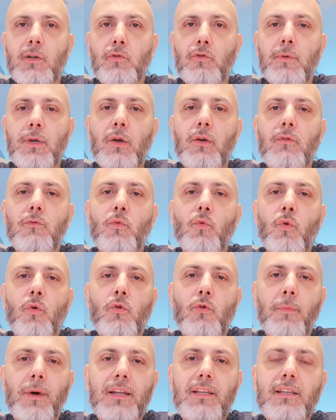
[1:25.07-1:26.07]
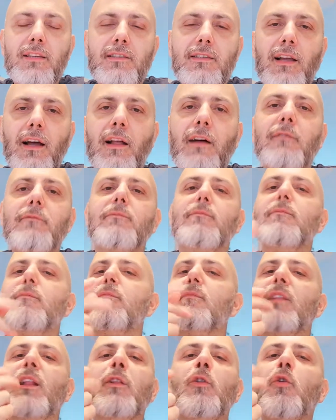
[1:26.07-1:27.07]
secondo me un romanista
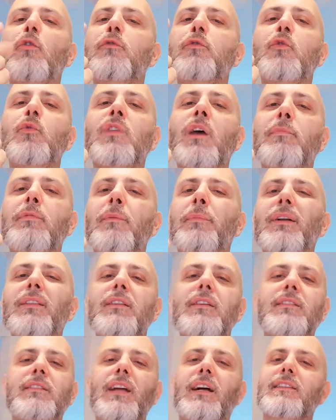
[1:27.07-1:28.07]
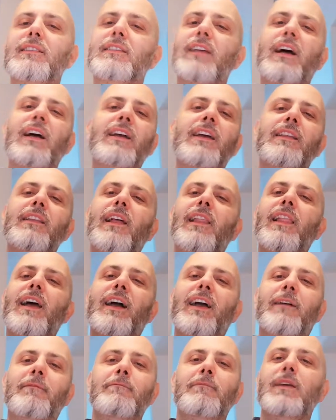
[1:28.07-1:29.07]
lo fiuta proprio a distanza anche
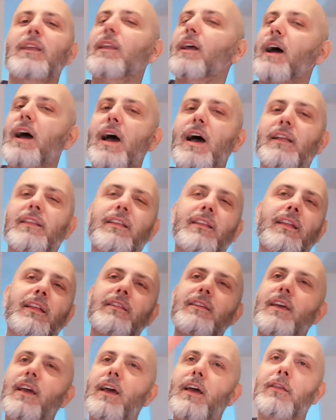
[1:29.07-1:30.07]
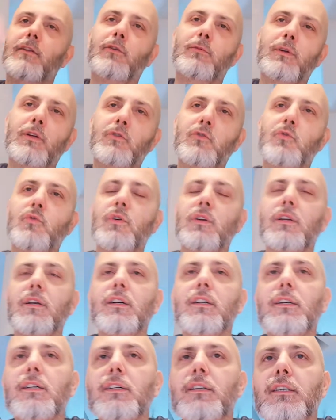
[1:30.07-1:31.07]
dalla camminata da dietro, per cui
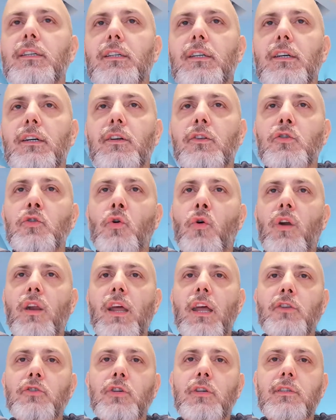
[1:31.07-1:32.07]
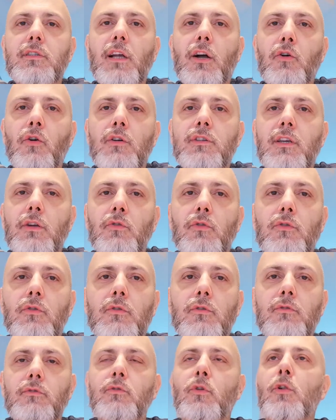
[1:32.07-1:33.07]
non regge sta cosa, non,
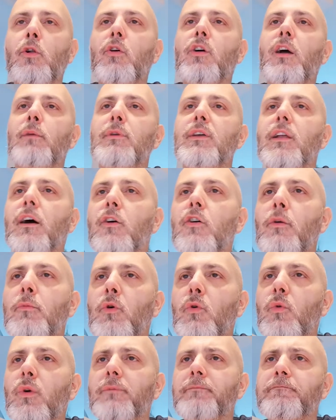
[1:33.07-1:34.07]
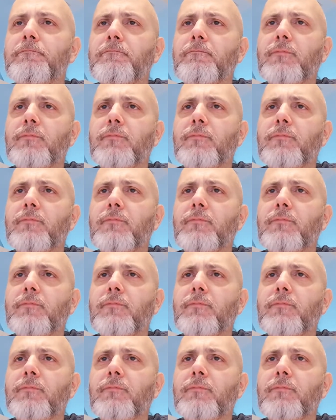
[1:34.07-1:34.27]
non, non l'ho capito. Comunque,